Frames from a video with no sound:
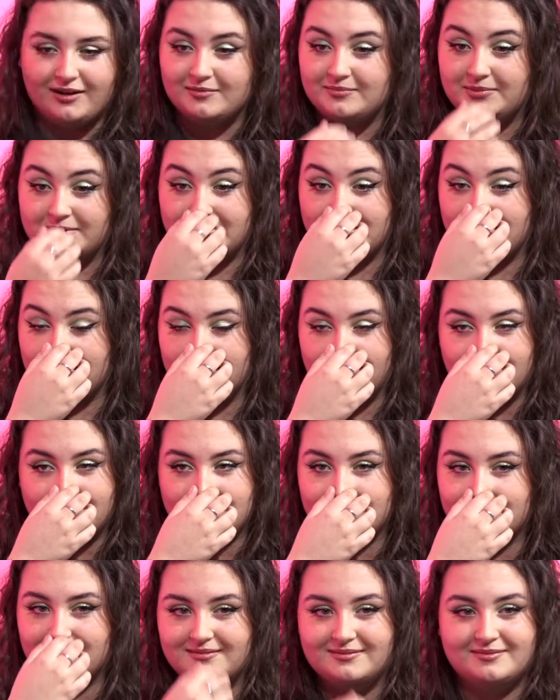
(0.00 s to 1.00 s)

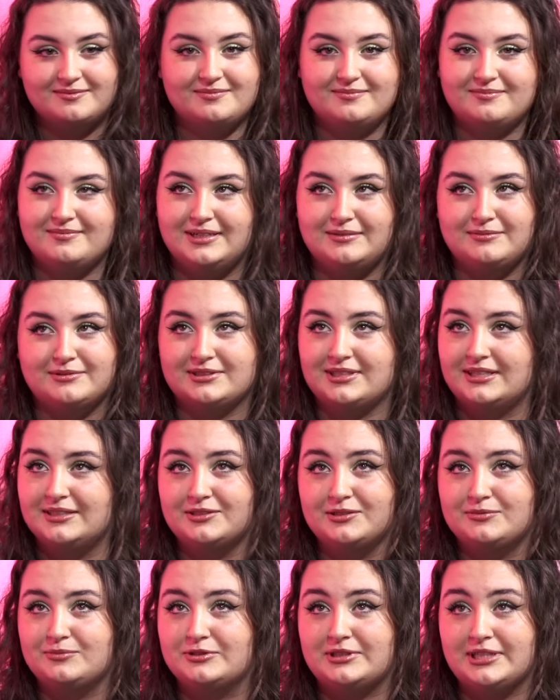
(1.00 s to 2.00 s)
composición, vamos,
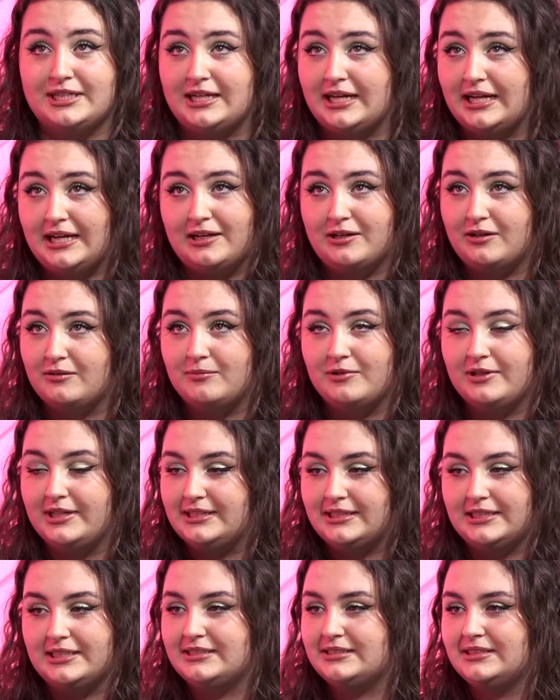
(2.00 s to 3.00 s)
tanto musical como
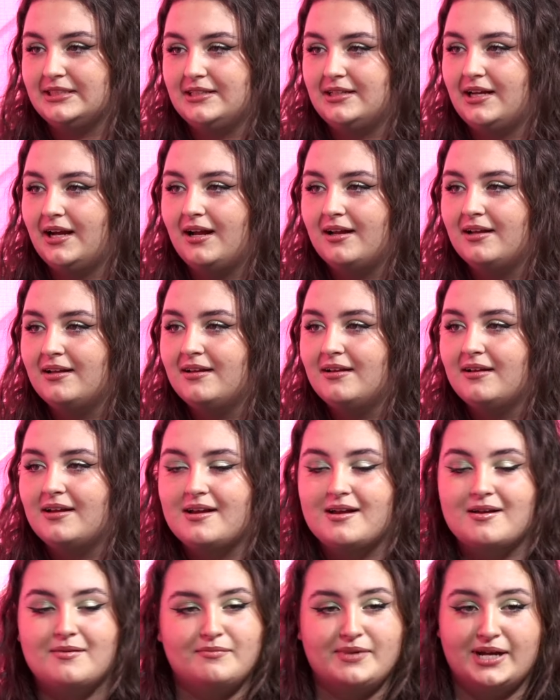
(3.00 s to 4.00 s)
letrística,
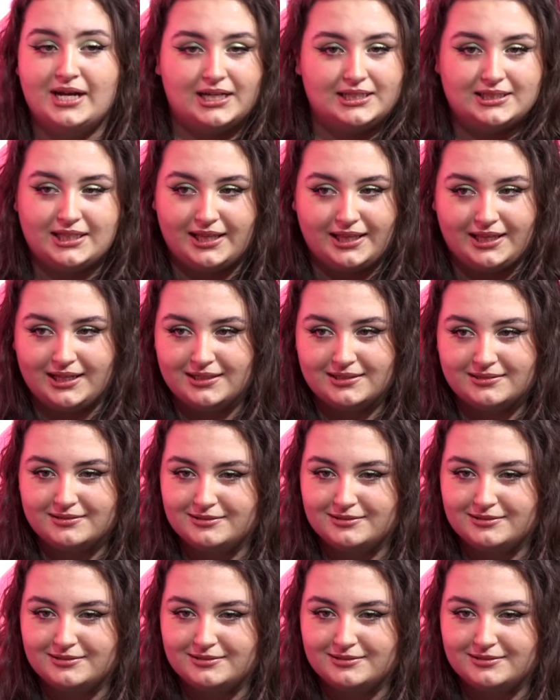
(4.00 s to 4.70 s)
me encanta Adele,